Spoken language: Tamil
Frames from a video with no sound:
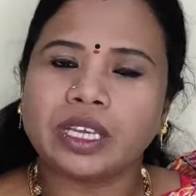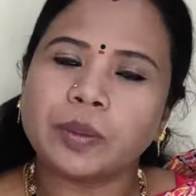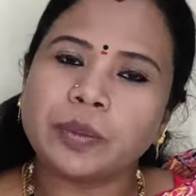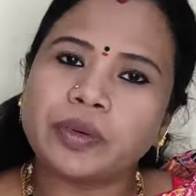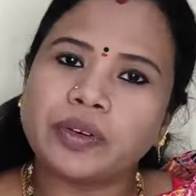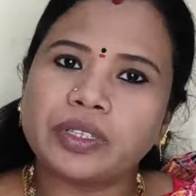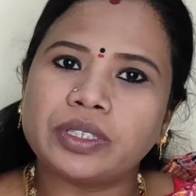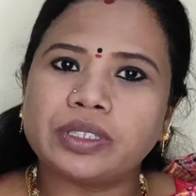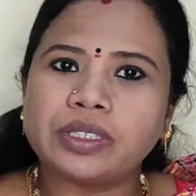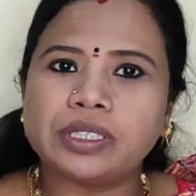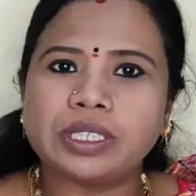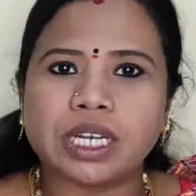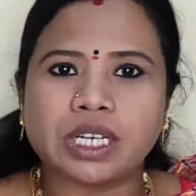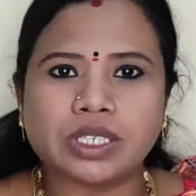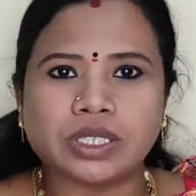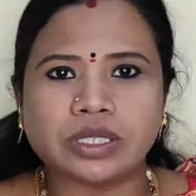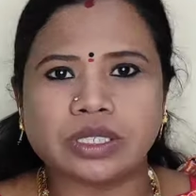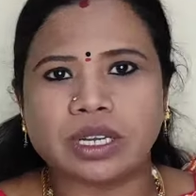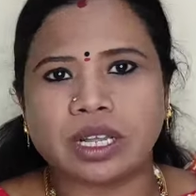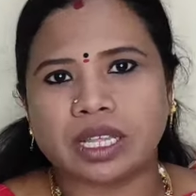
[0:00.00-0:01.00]
இப்போ வந்து
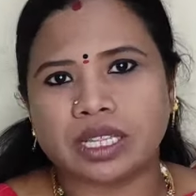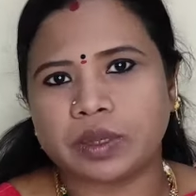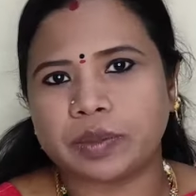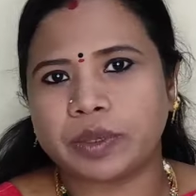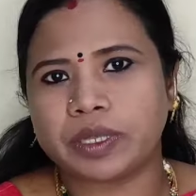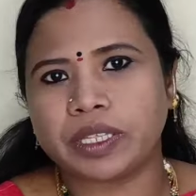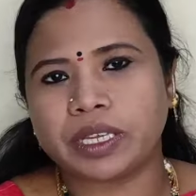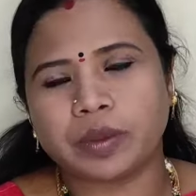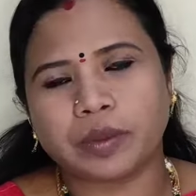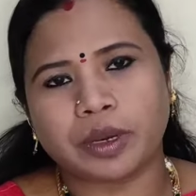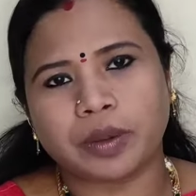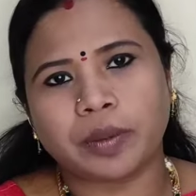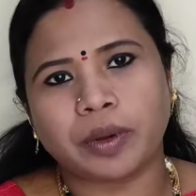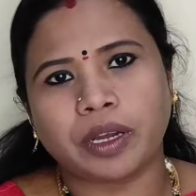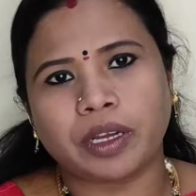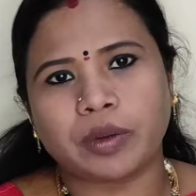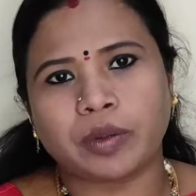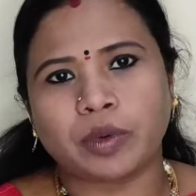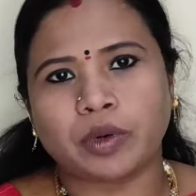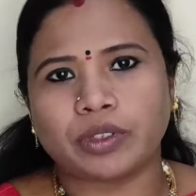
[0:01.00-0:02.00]
நட்சத்திர அதிபதி அப்படின்னு
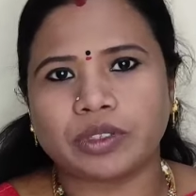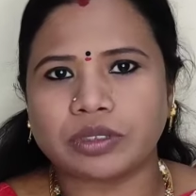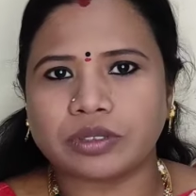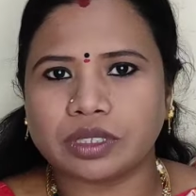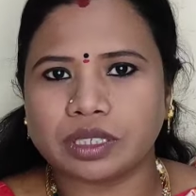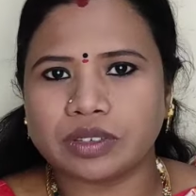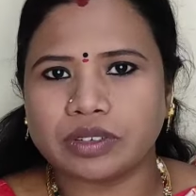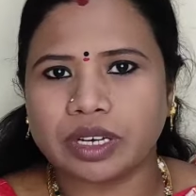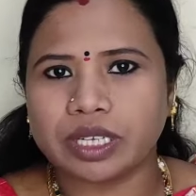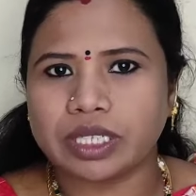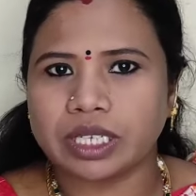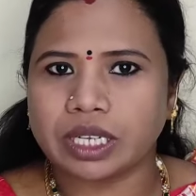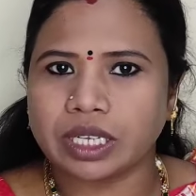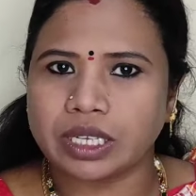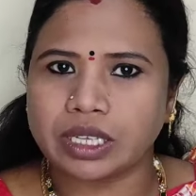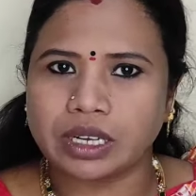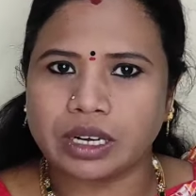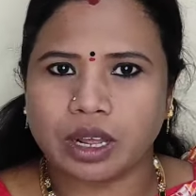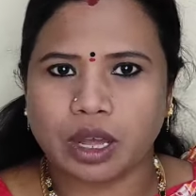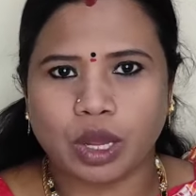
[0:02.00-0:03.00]
பார்க்கும்பொழுது
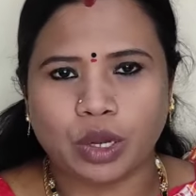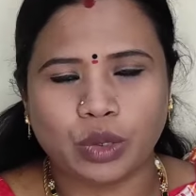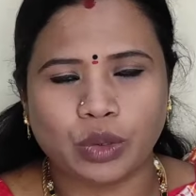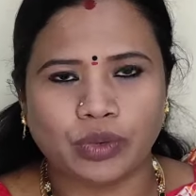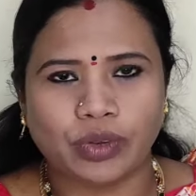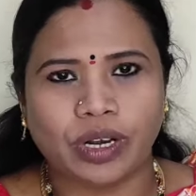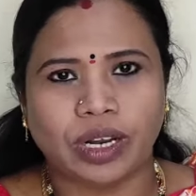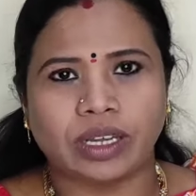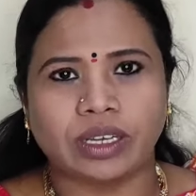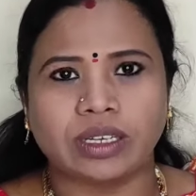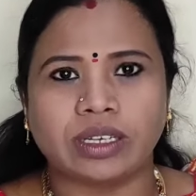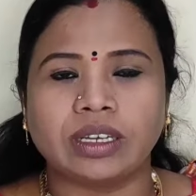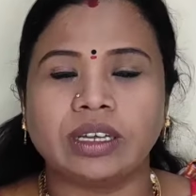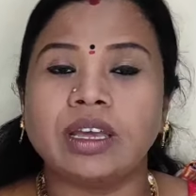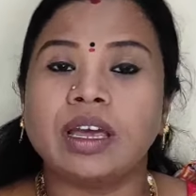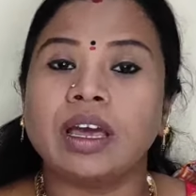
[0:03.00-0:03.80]
திருவாதிரைக்கு ராகு வராங்க